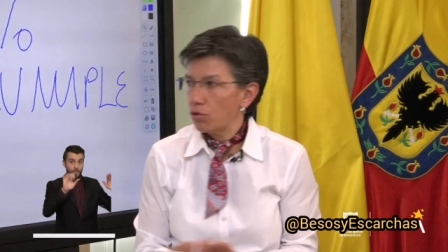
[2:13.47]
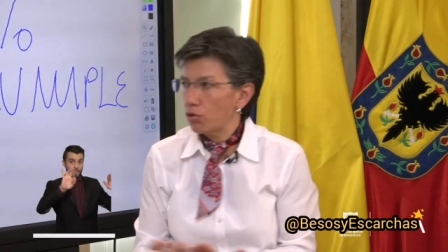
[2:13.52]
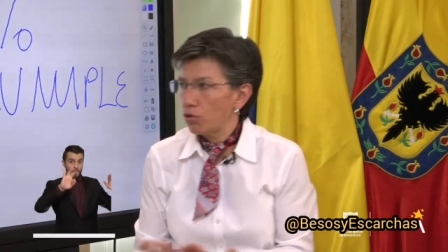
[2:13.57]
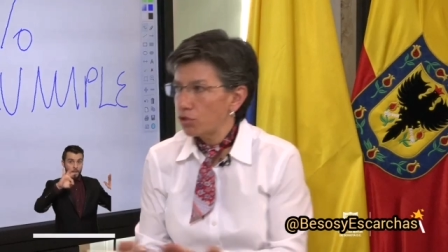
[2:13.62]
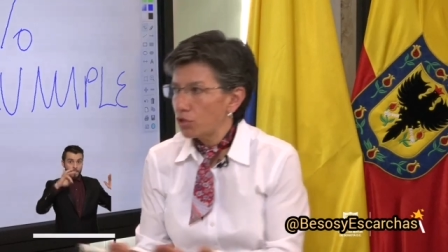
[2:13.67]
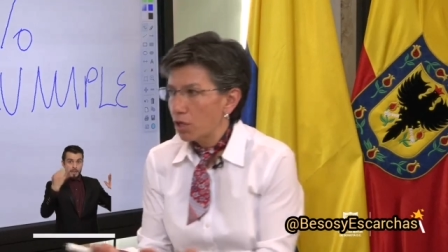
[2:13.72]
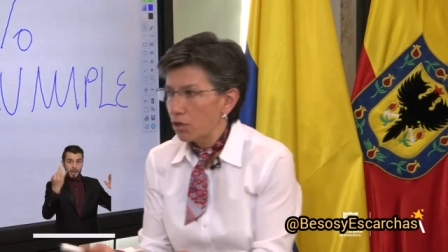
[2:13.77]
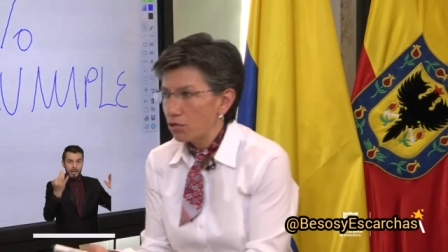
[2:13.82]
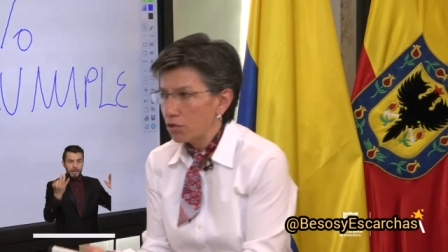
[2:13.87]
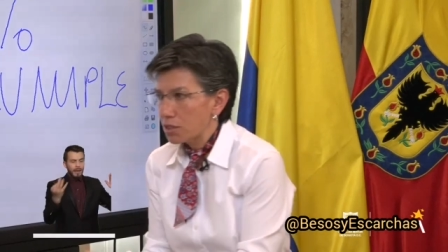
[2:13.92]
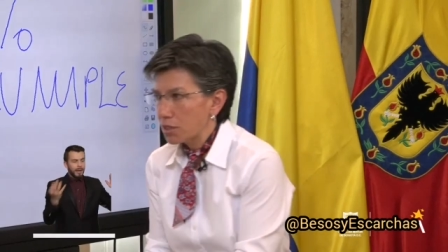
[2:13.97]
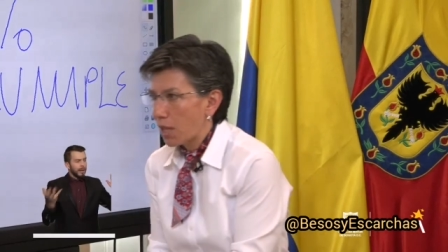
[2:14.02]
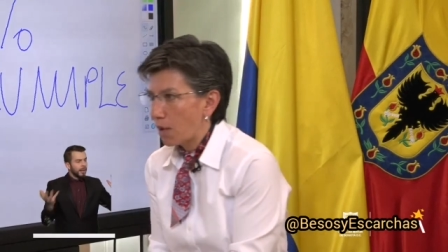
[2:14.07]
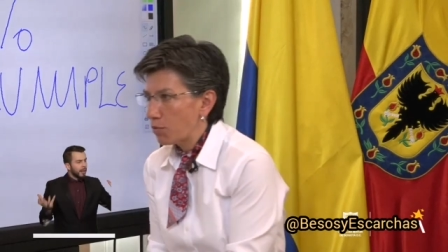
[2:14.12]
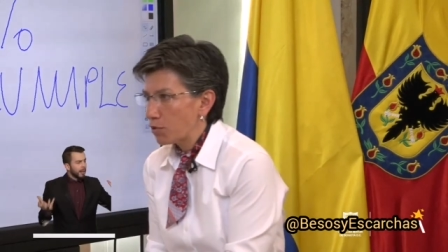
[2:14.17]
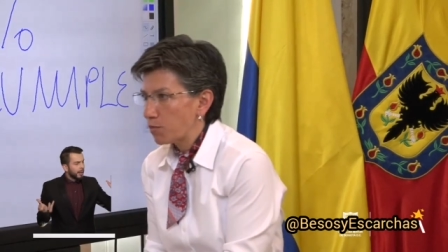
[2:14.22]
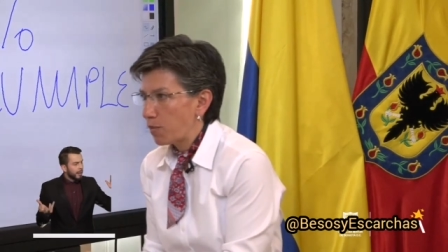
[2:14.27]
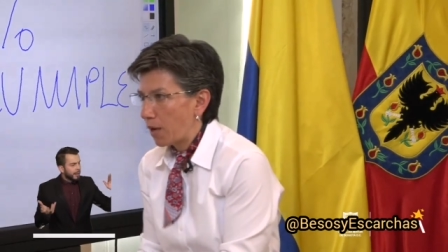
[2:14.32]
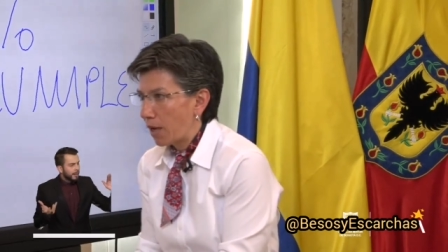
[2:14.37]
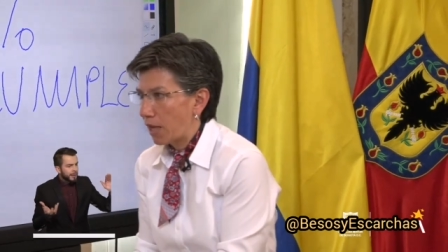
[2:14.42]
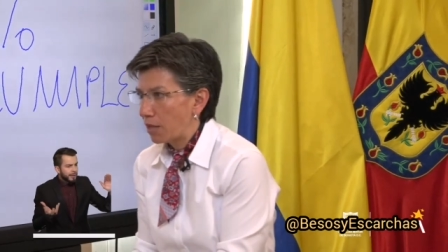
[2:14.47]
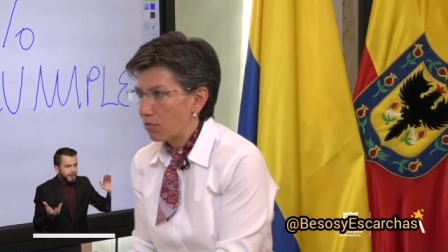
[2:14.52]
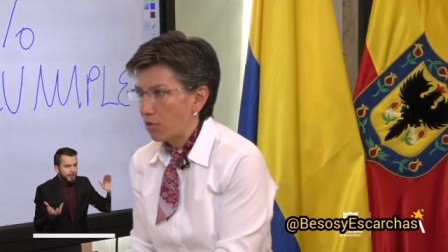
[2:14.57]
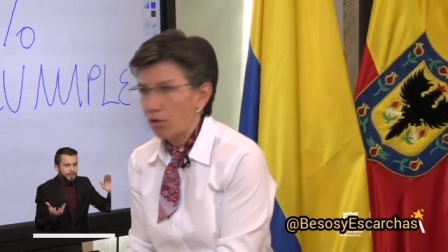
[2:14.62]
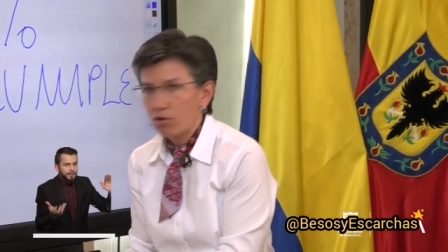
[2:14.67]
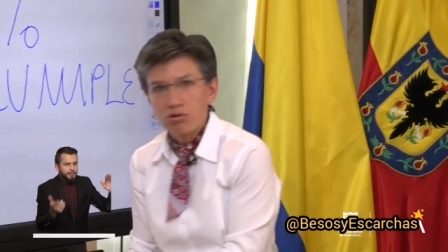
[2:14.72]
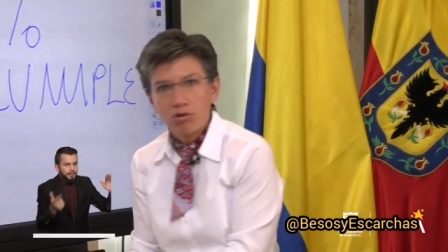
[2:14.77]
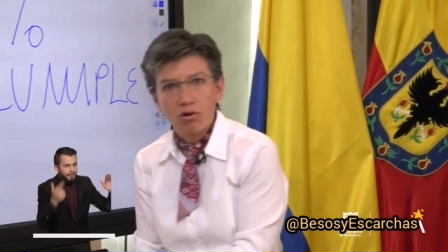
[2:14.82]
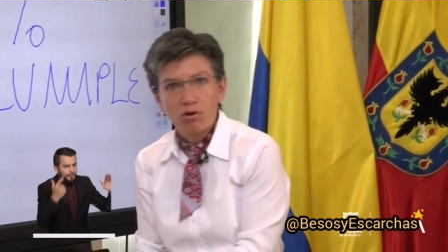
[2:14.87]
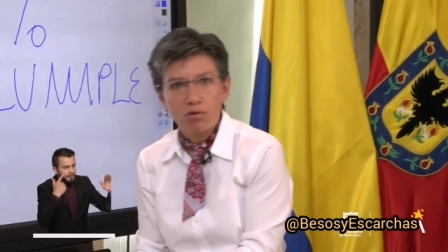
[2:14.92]
no se los estamos pagando a
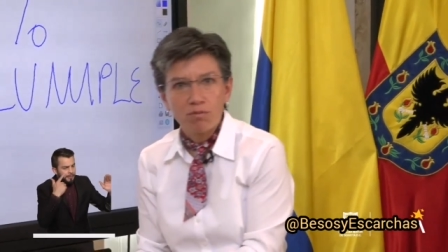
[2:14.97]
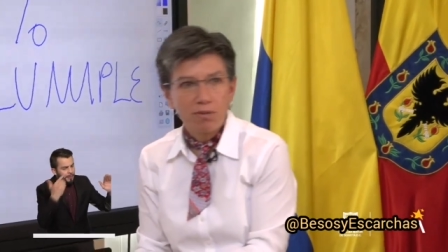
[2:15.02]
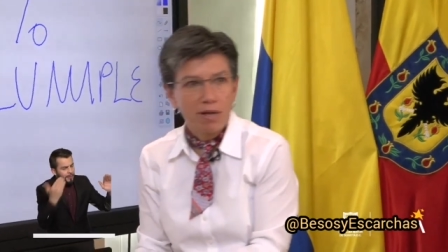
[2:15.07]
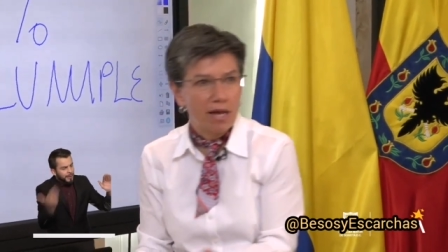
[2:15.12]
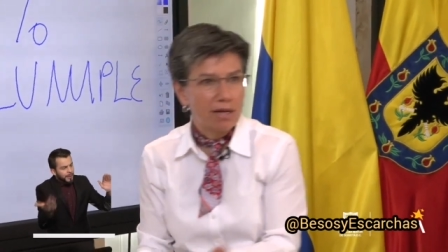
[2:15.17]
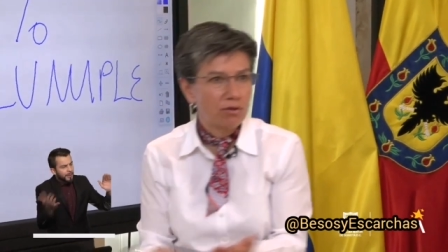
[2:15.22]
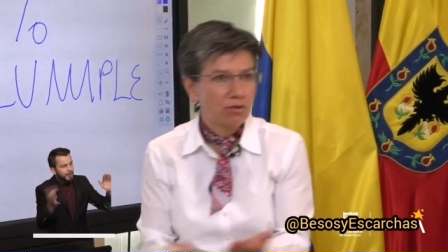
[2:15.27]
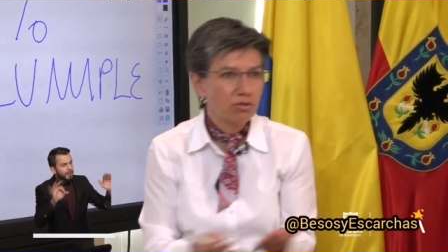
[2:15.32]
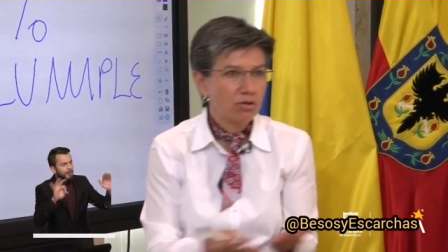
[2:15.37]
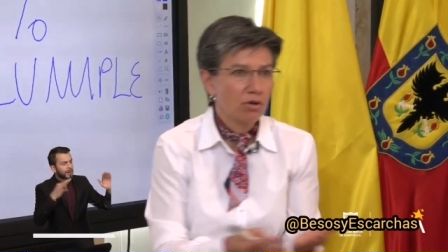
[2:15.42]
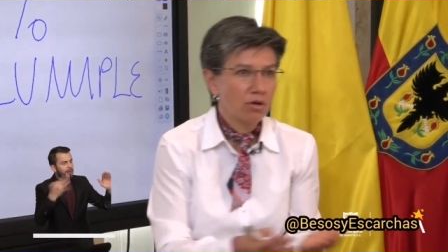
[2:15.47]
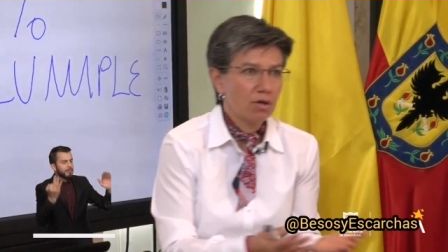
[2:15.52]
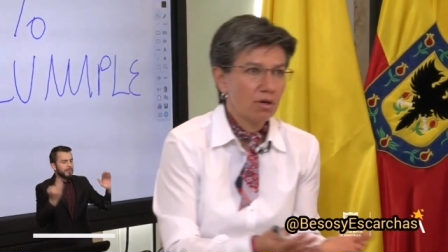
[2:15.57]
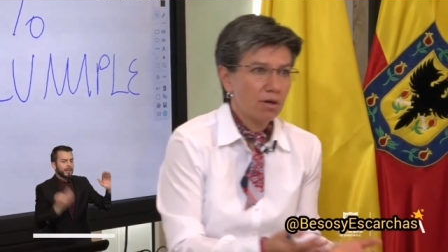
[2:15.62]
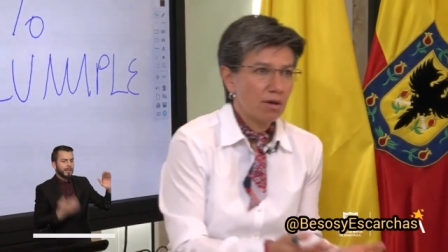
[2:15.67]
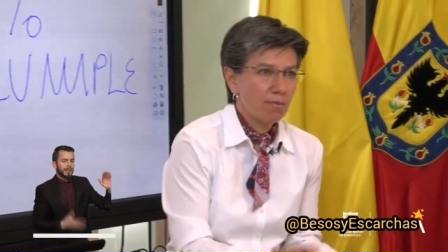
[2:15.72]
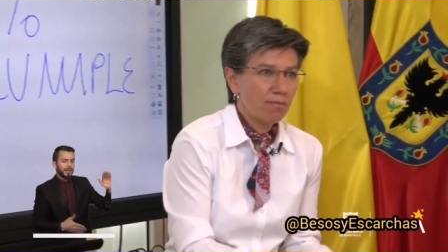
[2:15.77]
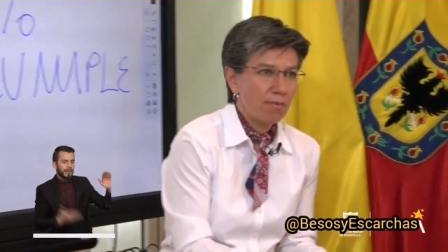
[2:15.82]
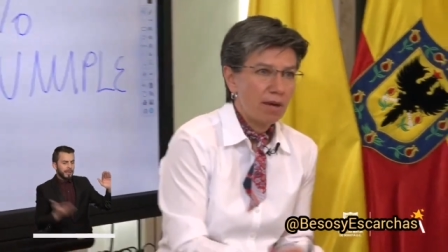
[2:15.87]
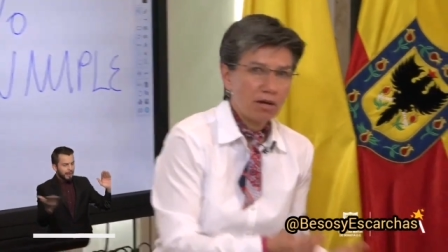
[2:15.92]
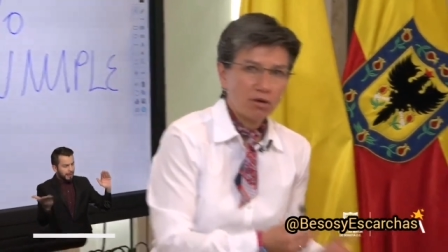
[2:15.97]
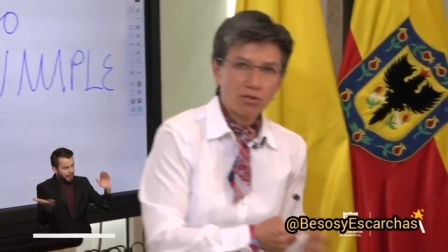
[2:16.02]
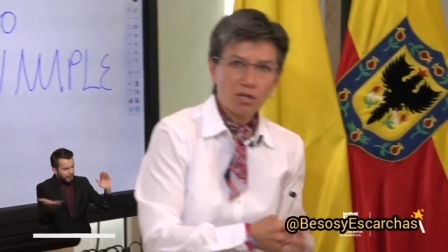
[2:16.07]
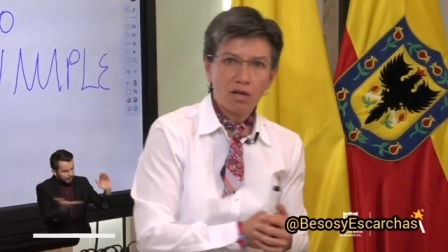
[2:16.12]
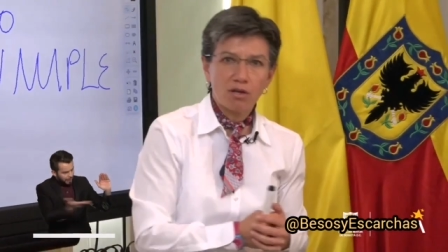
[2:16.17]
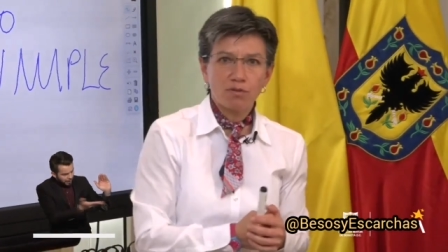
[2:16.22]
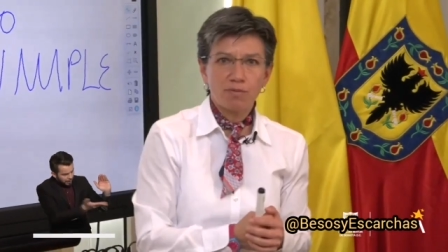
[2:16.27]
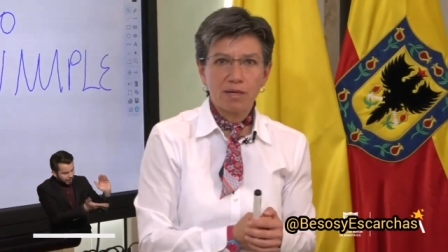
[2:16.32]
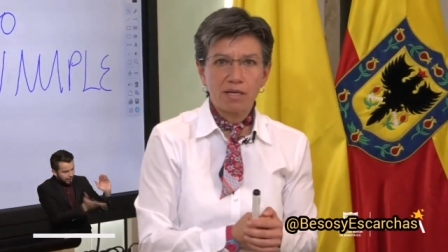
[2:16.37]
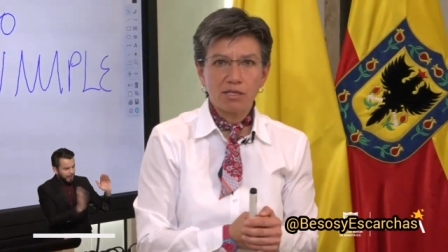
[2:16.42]
los colombianos menos a
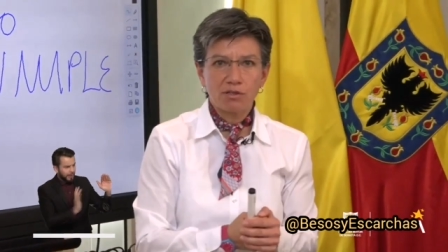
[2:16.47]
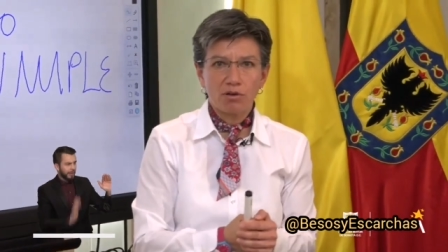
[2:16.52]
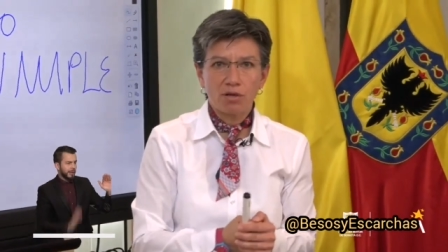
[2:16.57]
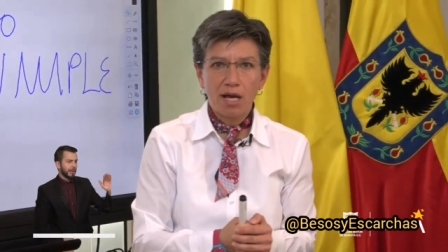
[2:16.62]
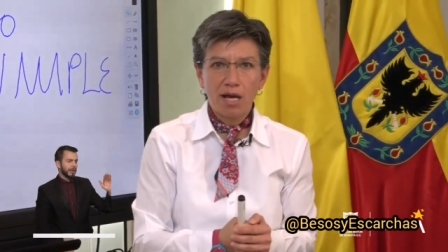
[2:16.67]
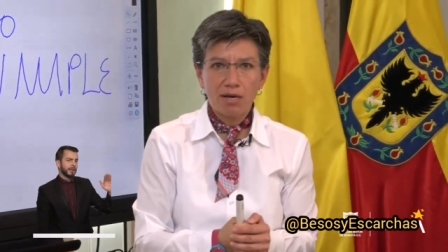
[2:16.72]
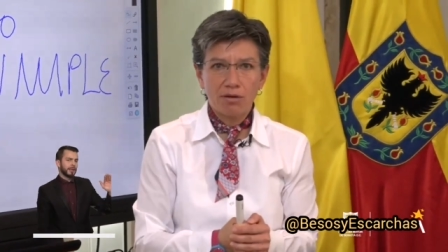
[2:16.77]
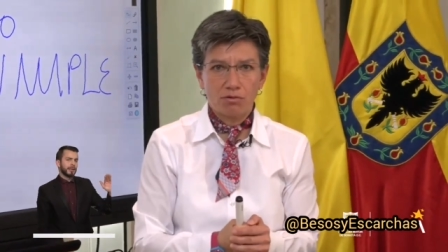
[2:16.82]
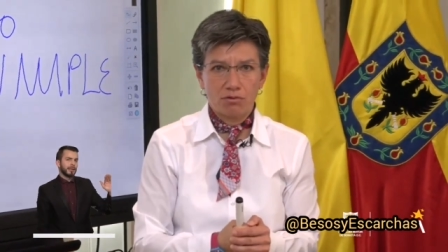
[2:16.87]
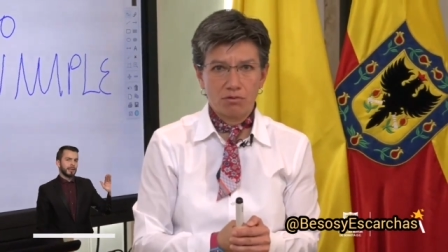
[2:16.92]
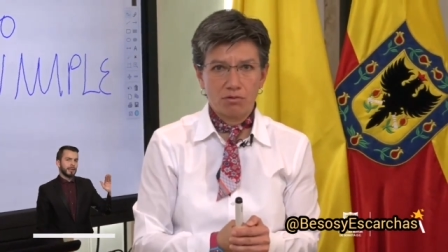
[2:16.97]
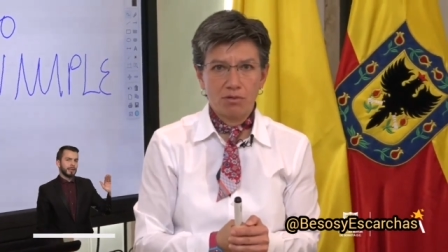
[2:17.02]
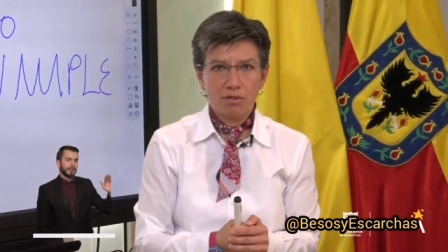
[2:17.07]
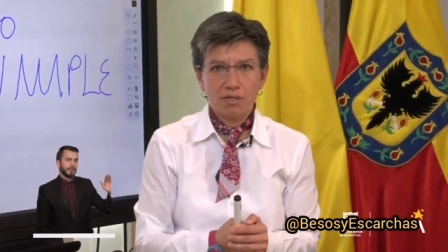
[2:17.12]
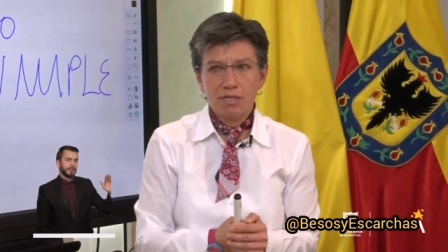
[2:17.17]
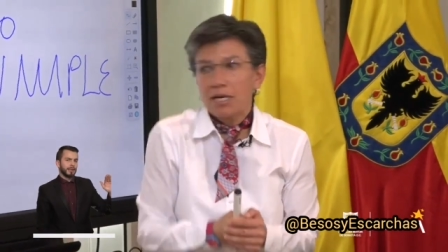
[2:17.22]
los venezolanos.